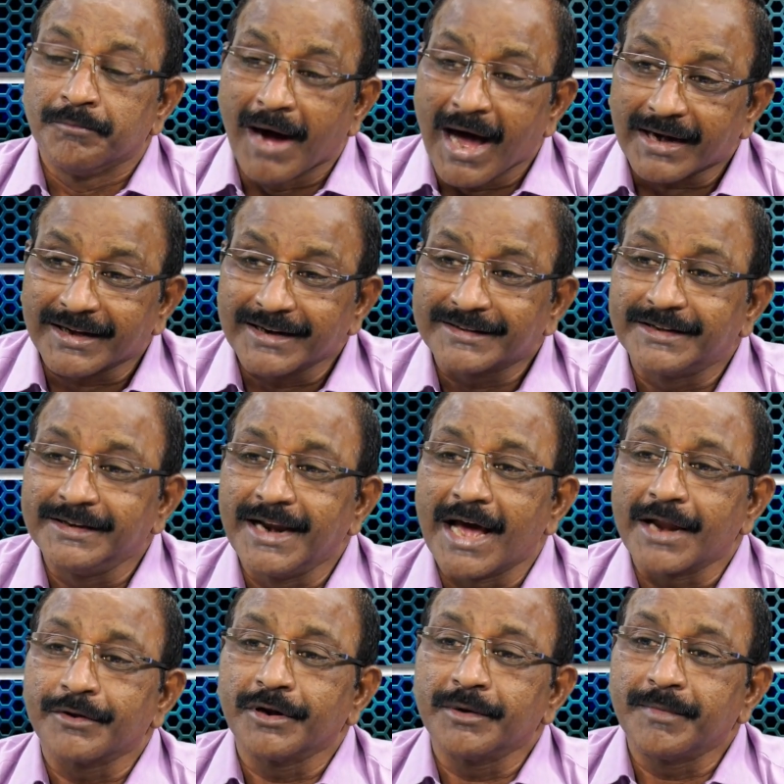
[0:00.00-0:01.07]
మార్కెట్
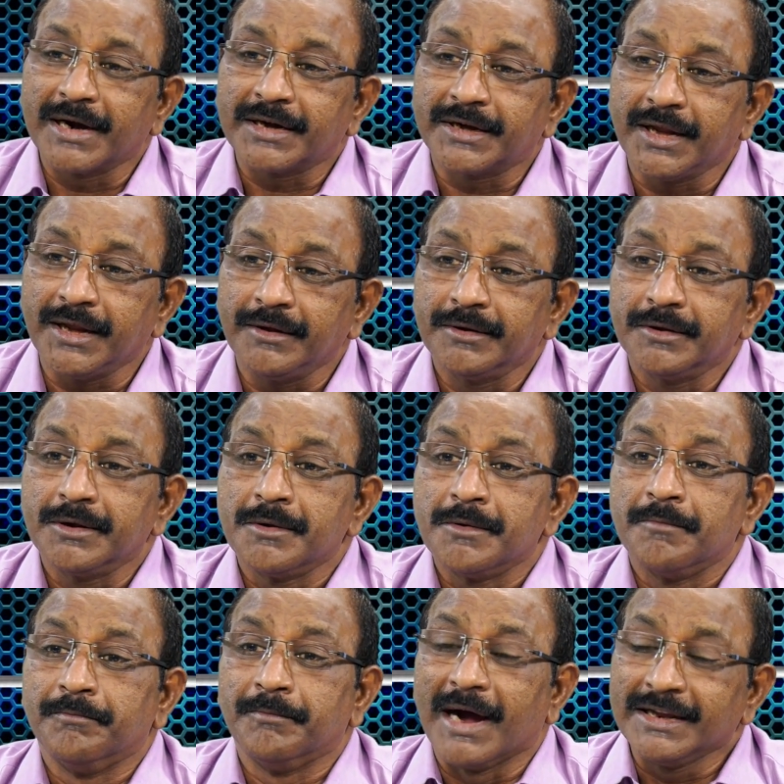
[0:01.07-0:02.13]
సినారియోని బట్టి
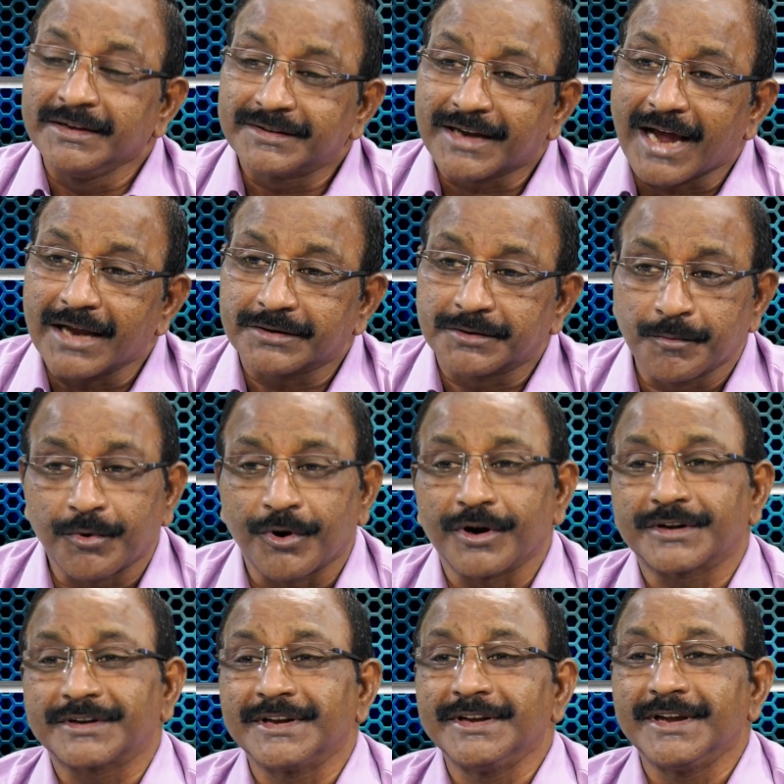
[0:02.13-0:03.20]
మైన్స్ కాస్ట్
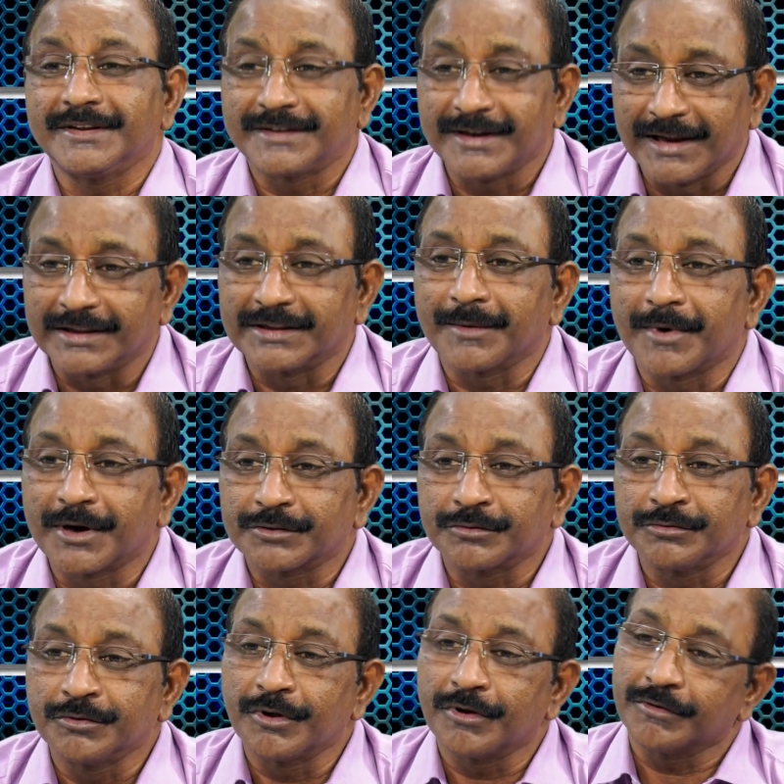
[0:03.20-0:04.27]
ప్రొడక్షన్ చేస్తే ఎంత
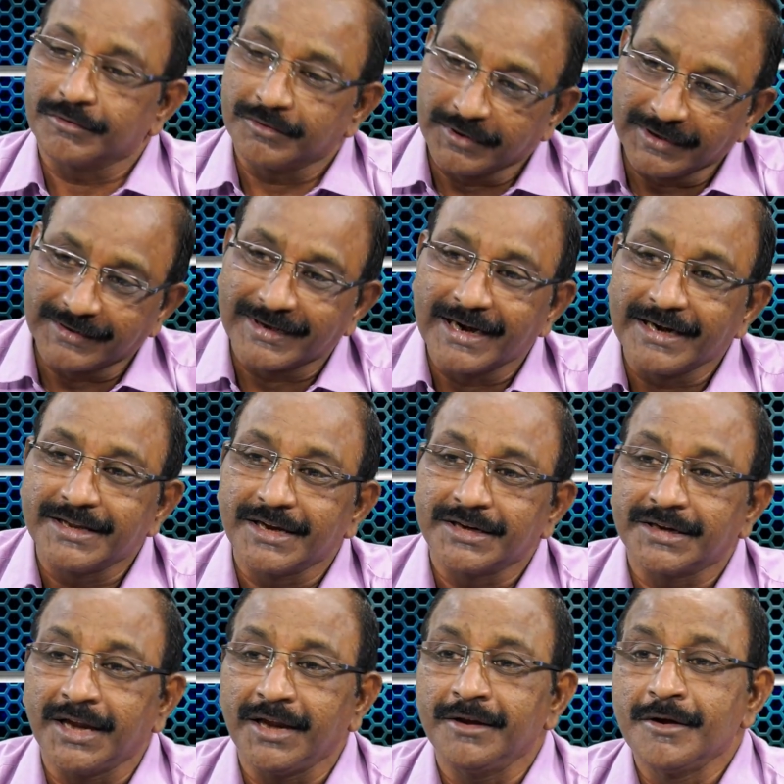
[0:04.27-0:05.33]
పడుతుందో డిసైడ్
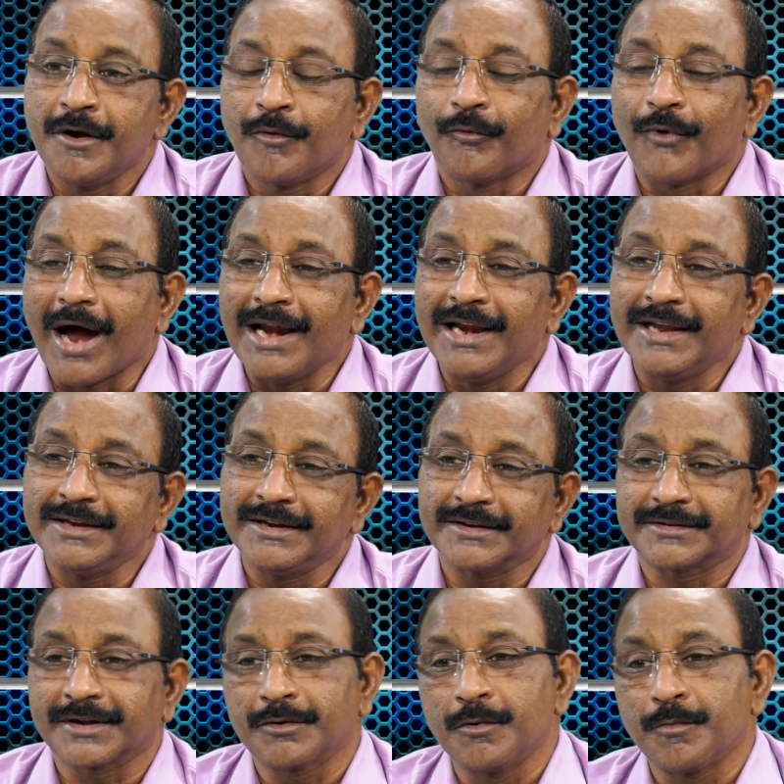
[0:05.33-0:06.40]
చేసి వాళ్ళు ఏం
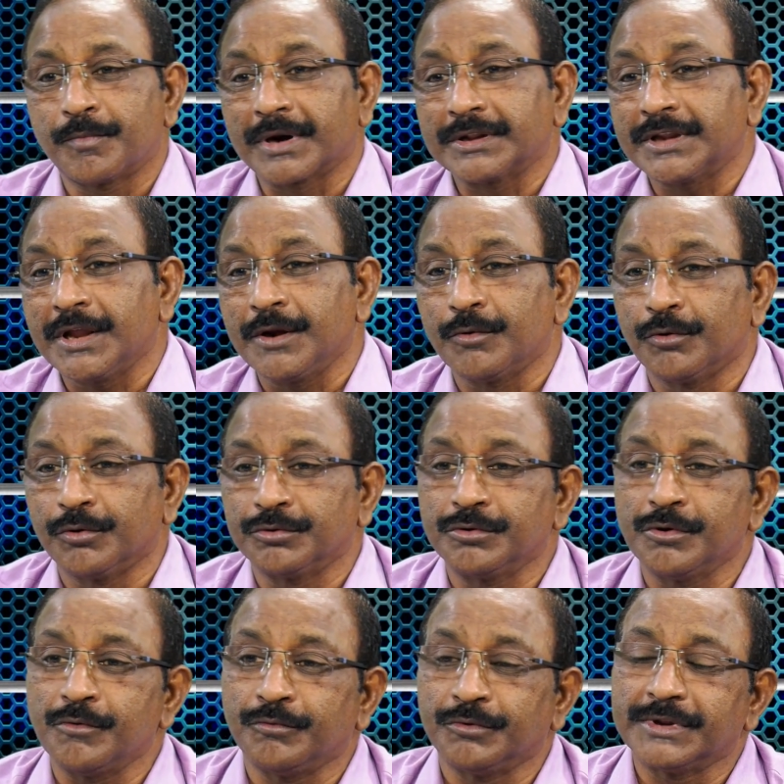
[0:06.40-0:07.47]
చేస్తారు
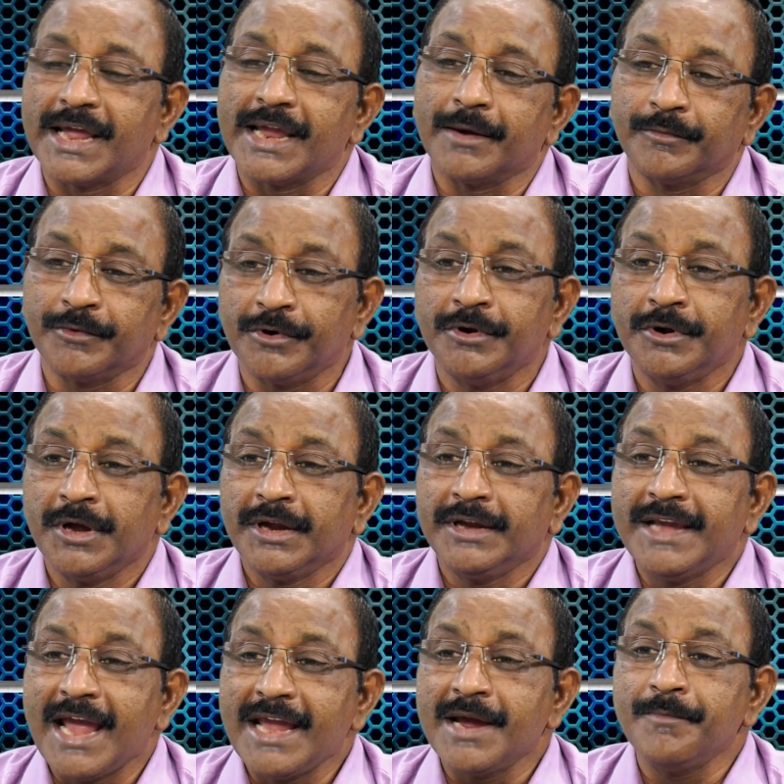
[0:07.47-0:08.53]
ప్రతిరోజు ఉదయము
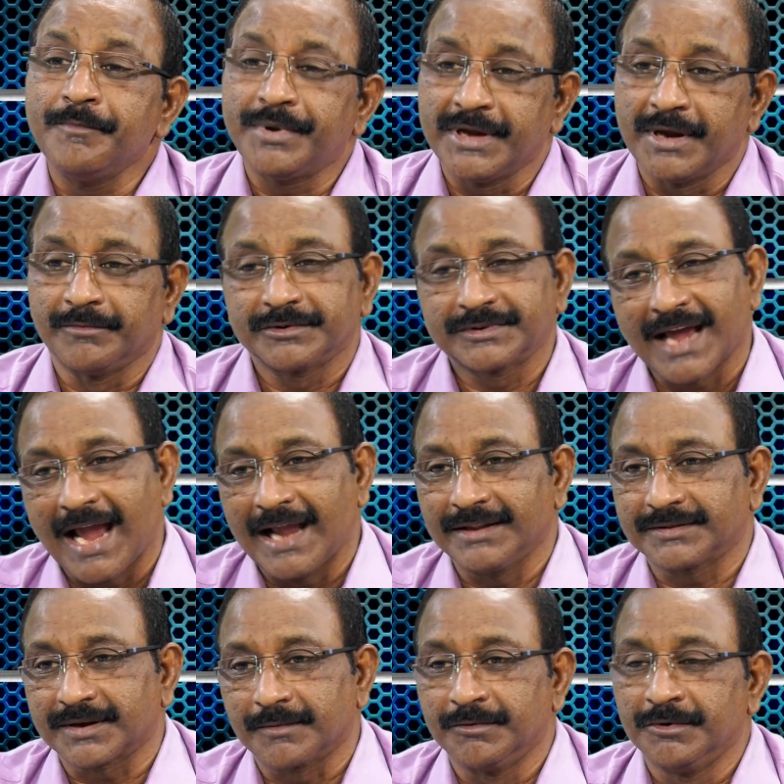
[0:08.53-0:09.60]
ఏఎంపిఎం
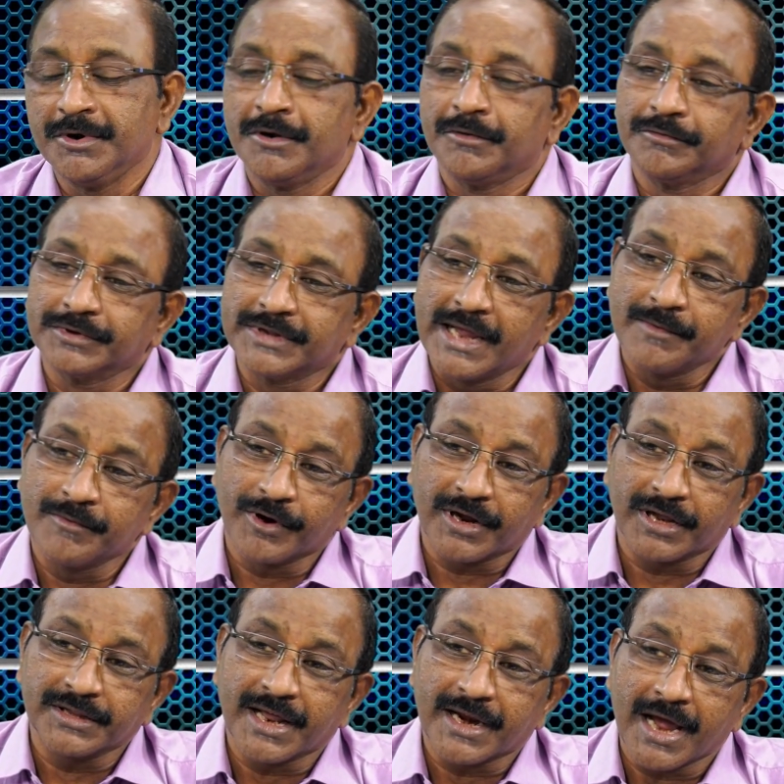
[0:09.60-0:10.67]
సాయంత్రం ఉదయం
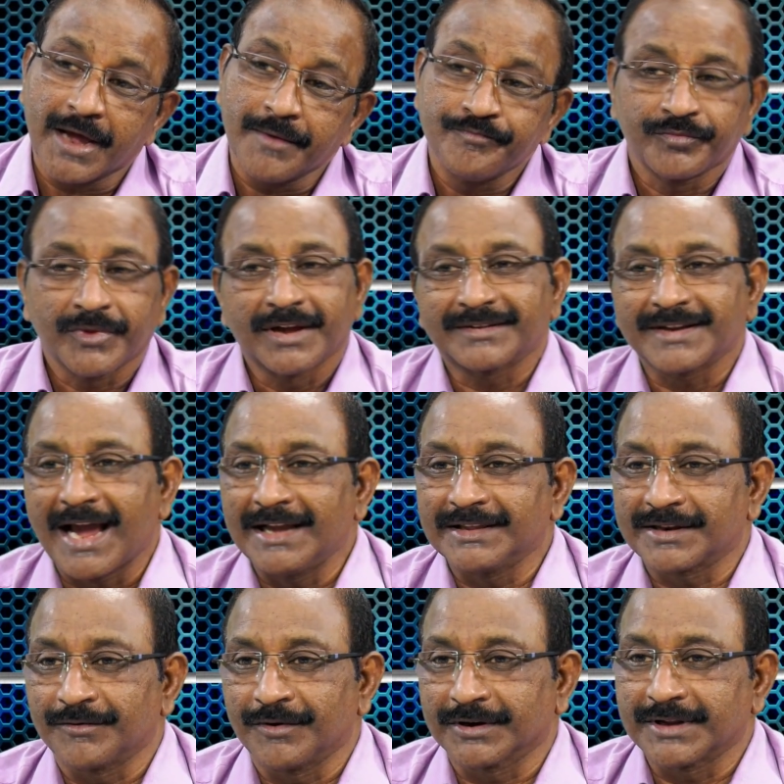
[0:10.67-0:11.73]
ఒక ధర
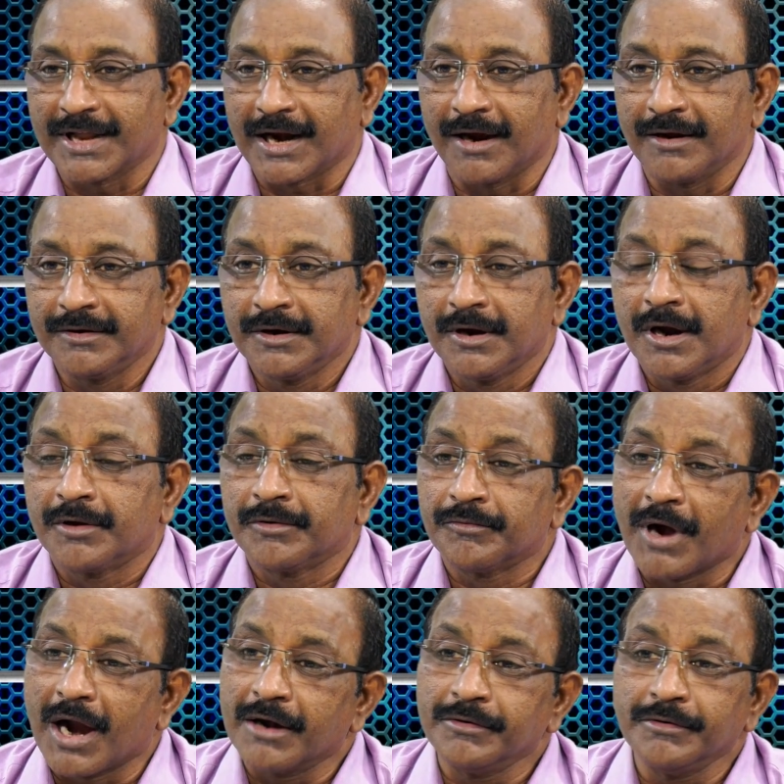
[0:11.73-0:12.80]
సాయంత్రం ఒక ధర
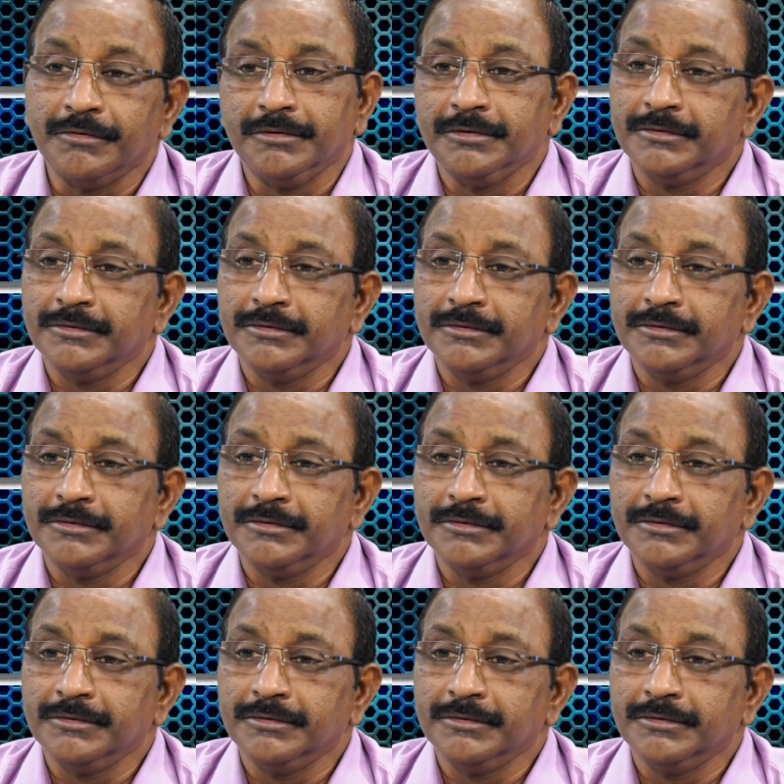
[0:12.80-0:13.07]
వాళ్ళు